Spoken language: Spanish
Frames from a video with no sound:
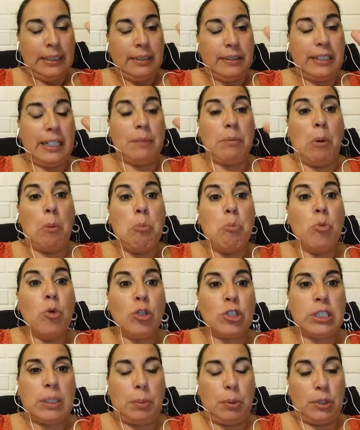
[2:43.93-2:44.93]
Y éramos
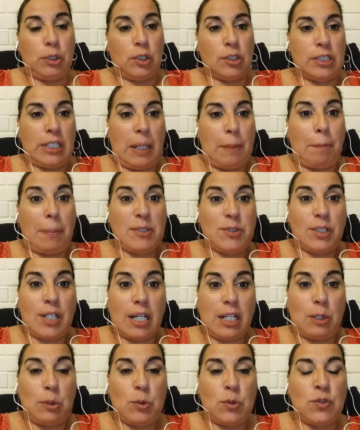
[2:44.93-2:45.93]
muchos, pues entonces el espacio
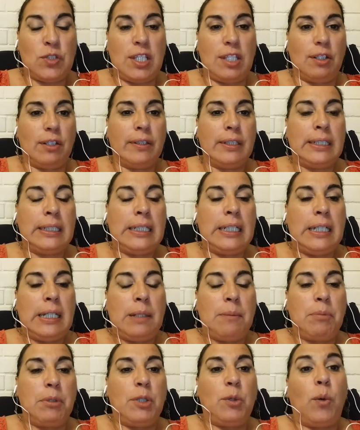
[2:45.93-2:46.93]
era reducido.
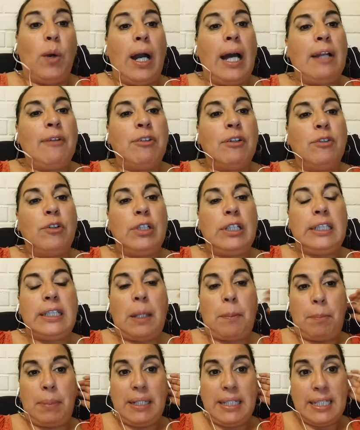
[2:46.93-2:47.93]
Pero igual fue
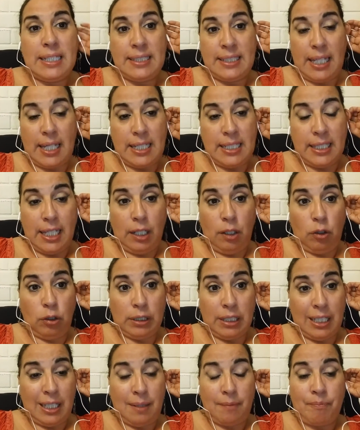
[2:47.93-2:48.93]
bonita experiencia y
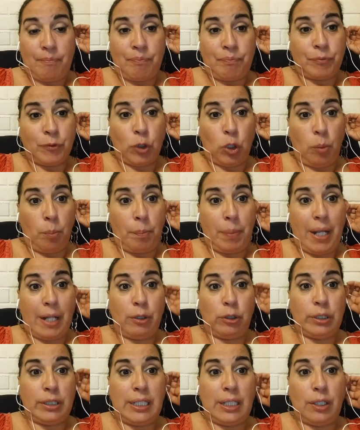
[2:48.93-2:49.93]
tengo que mm,
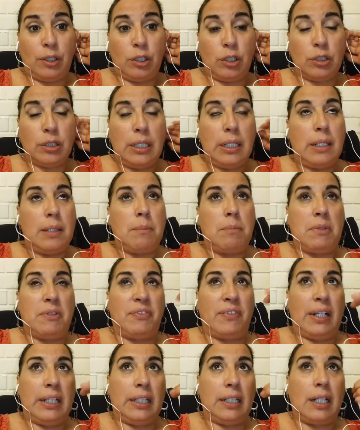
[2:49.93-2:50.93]
comprar otro,
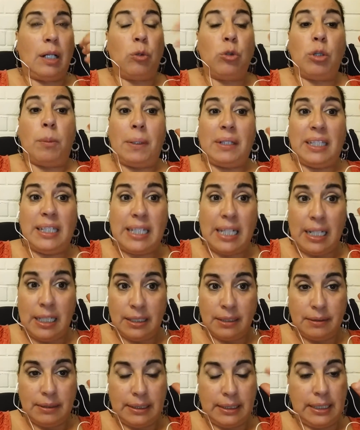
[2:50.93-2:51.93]
me faltan algunos
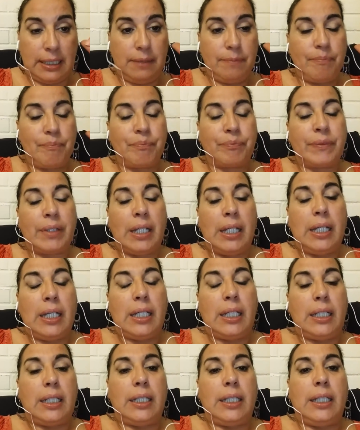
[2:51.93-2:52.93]
materiales, ¿sí?
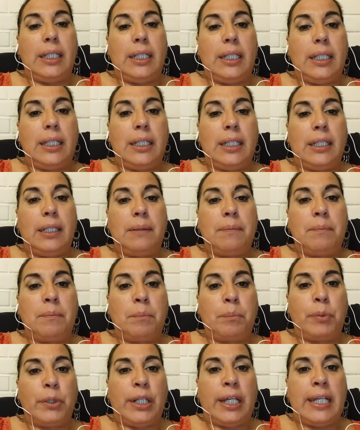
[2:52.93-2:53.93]
Y
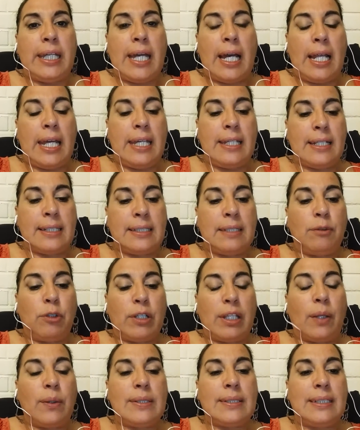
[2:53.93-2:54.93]
mm, porque ella, se ha
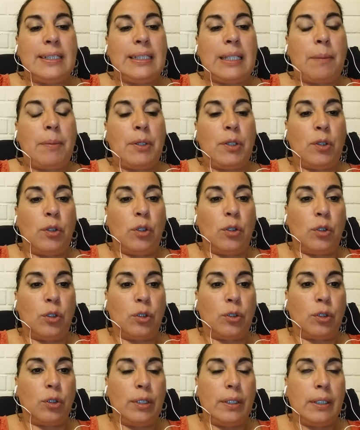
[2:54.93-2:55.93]
bordado en cinta,
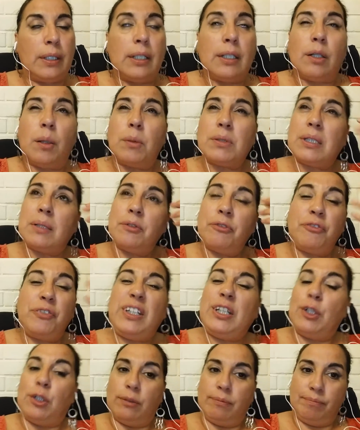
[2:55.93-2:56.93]
pero, ¿cómo se llama?
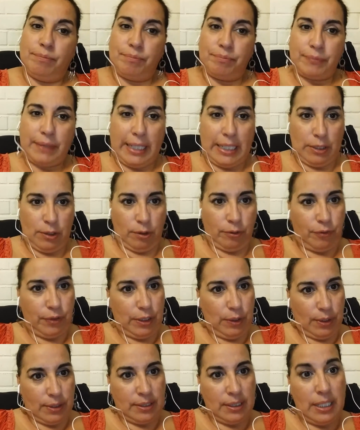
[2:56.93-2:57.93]
Fino, eso,
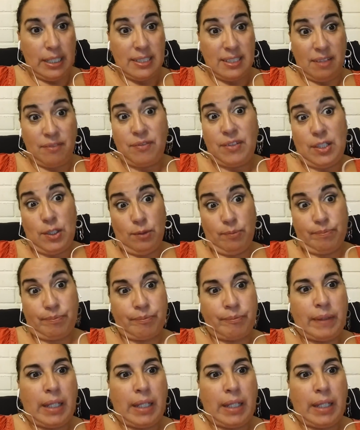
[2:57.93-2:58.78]
fino, así le dice fino.